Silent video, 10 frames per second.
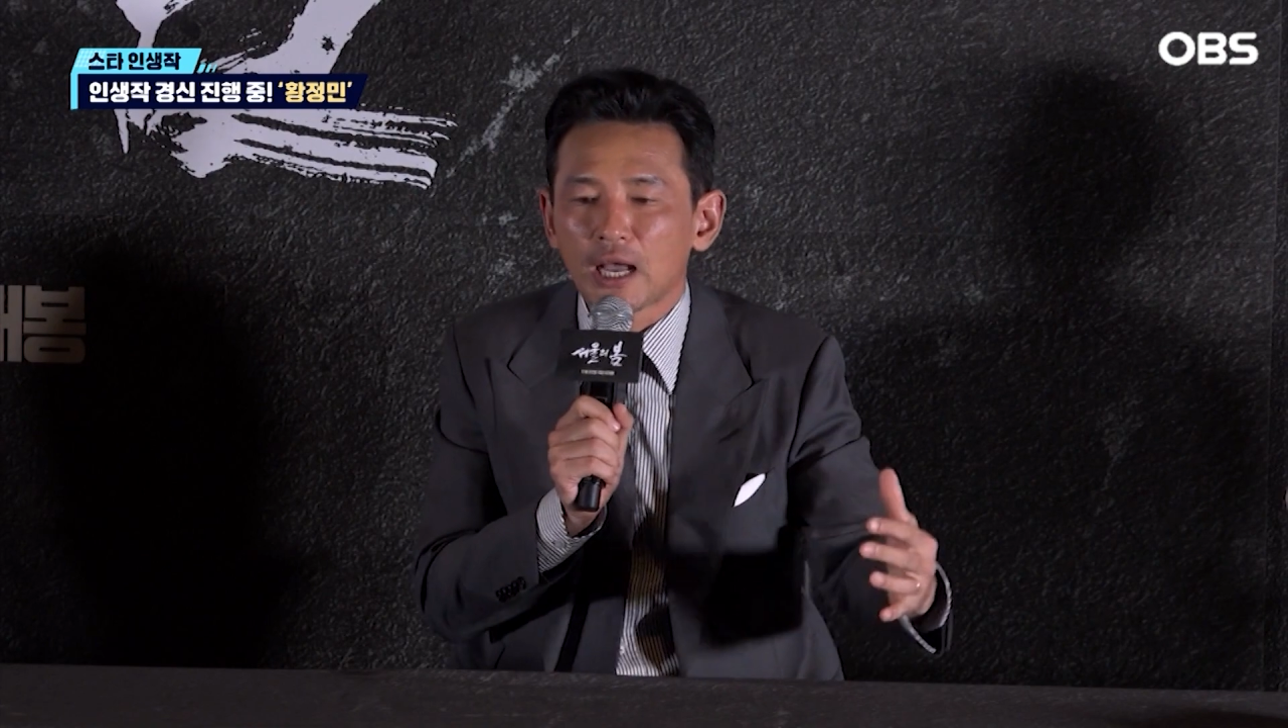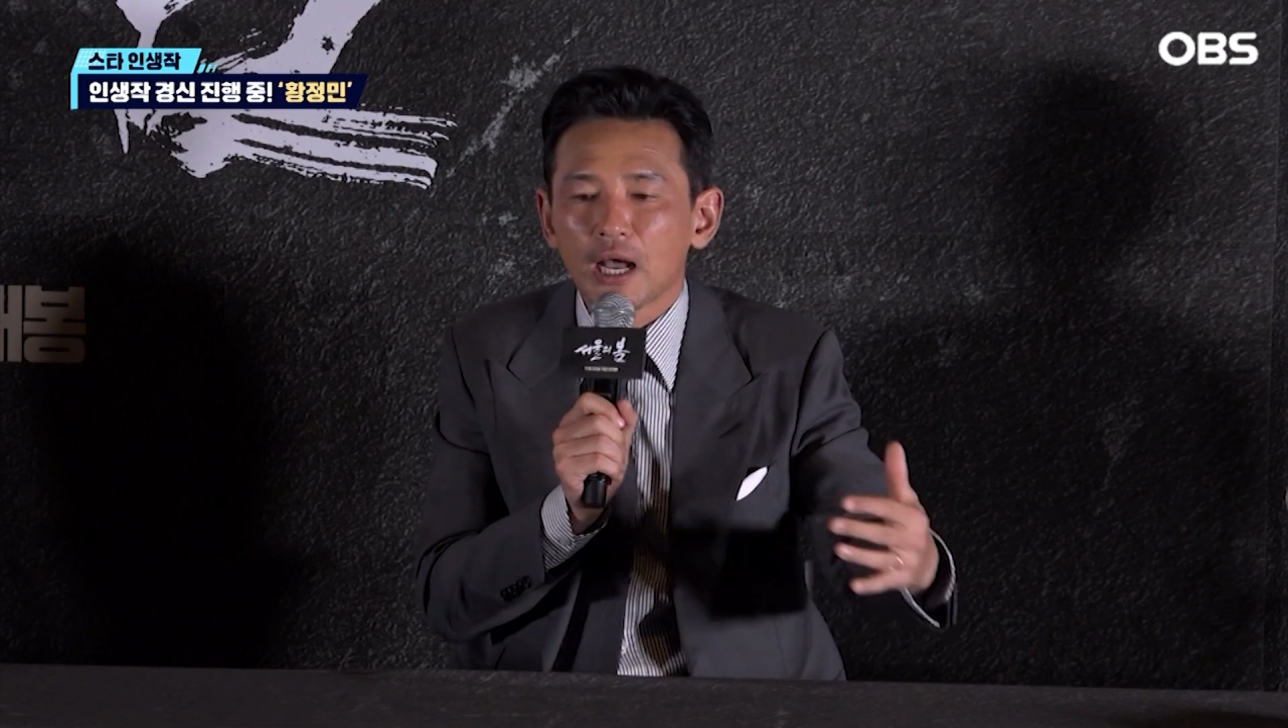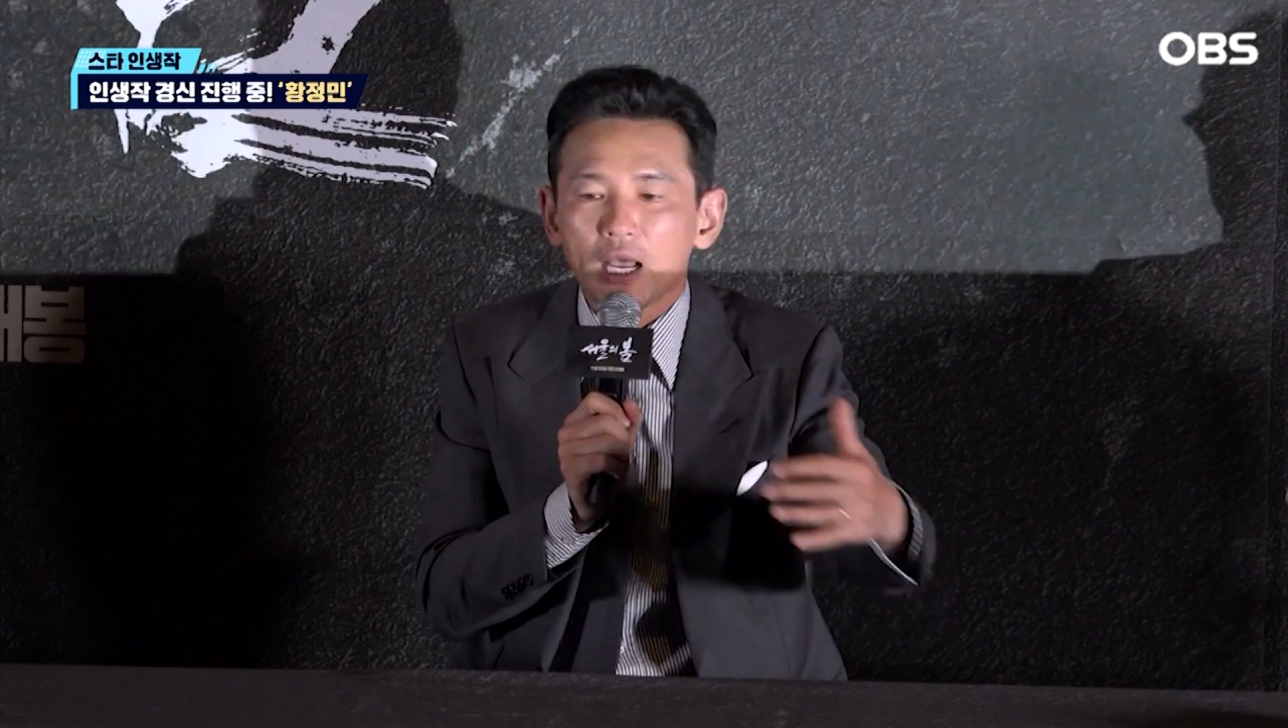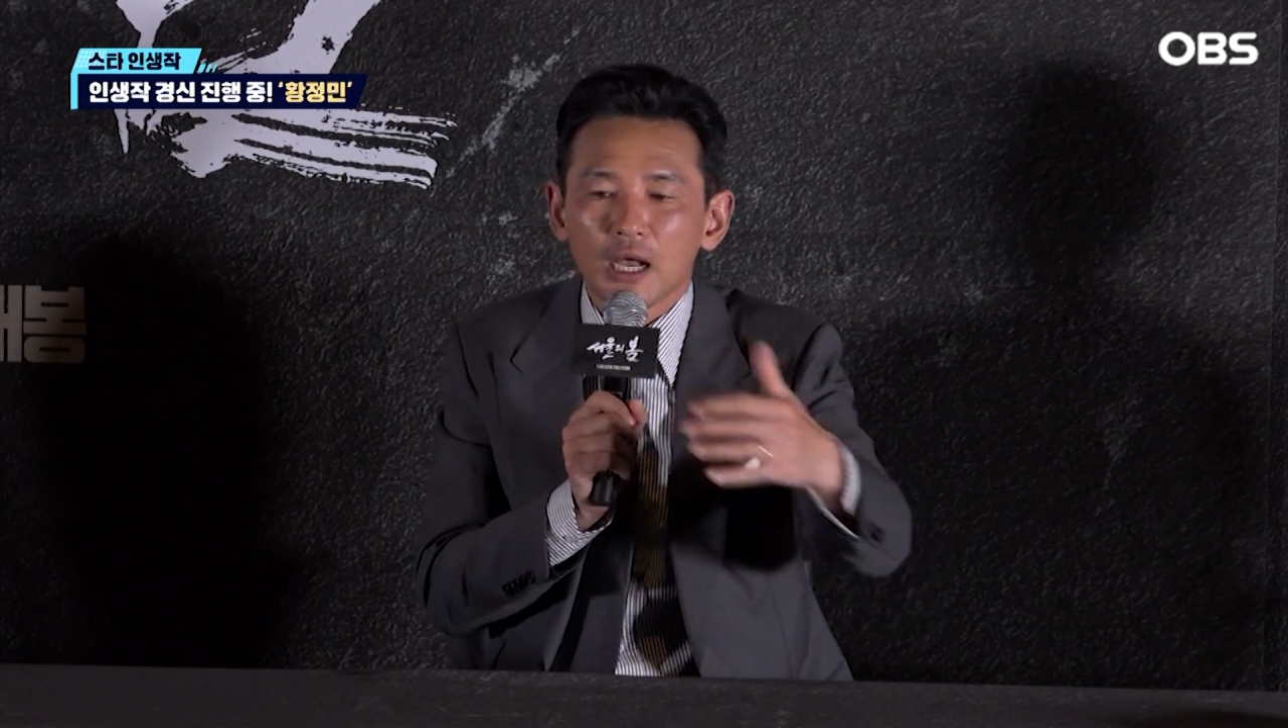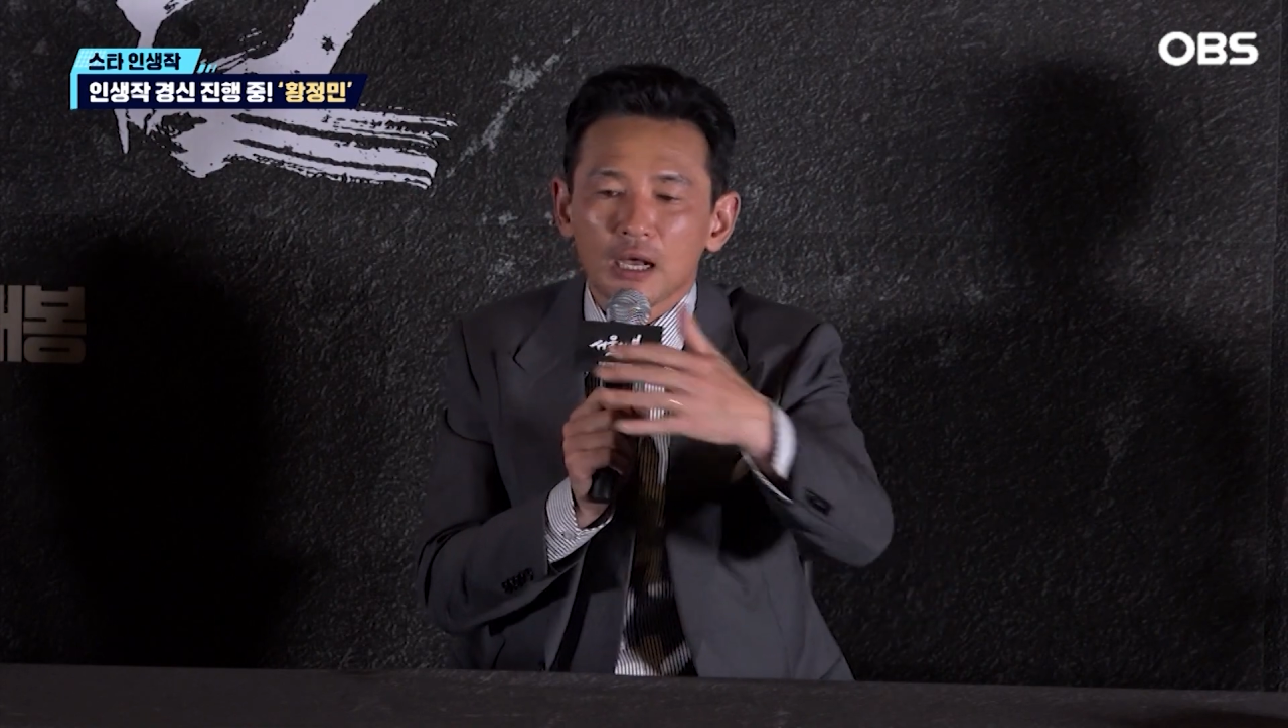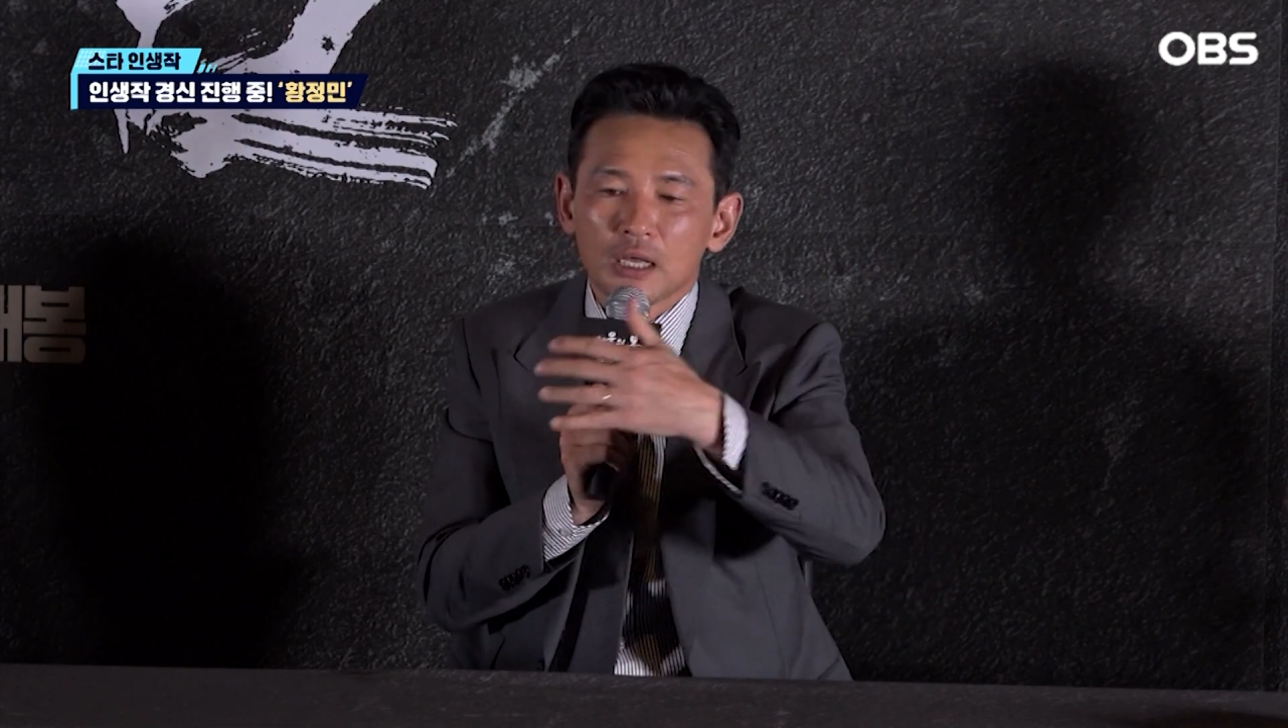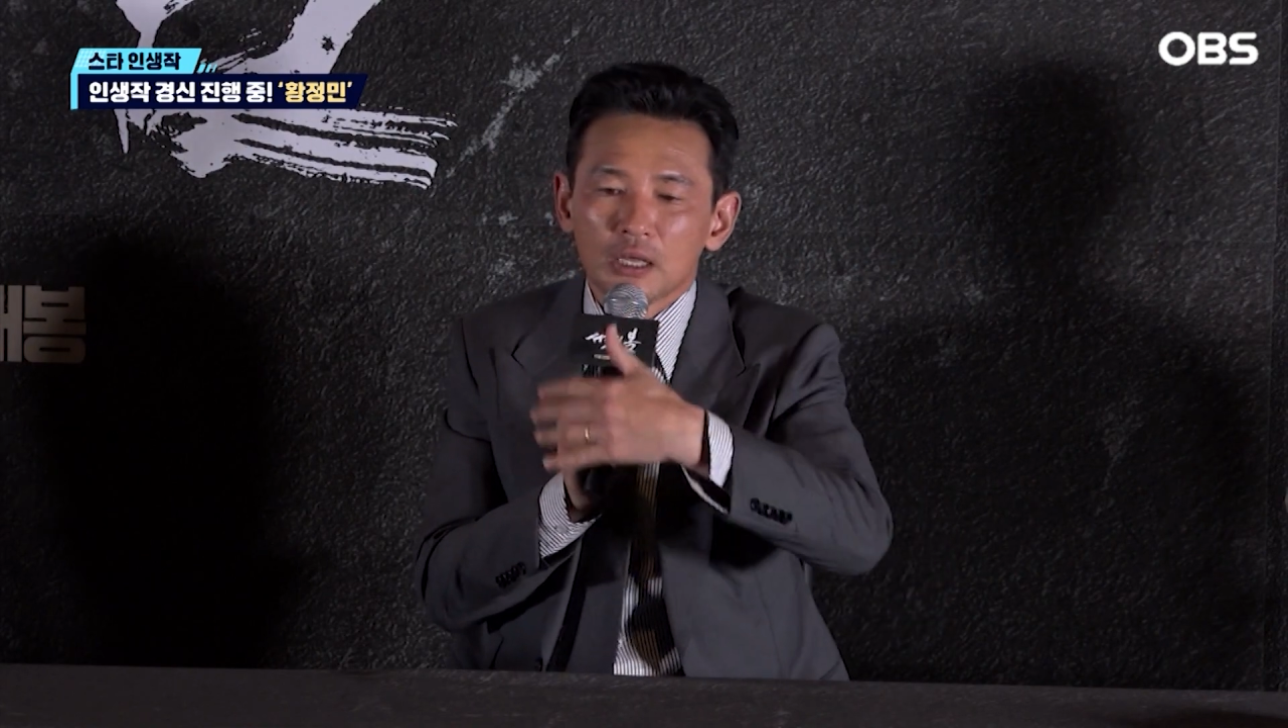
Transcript: 다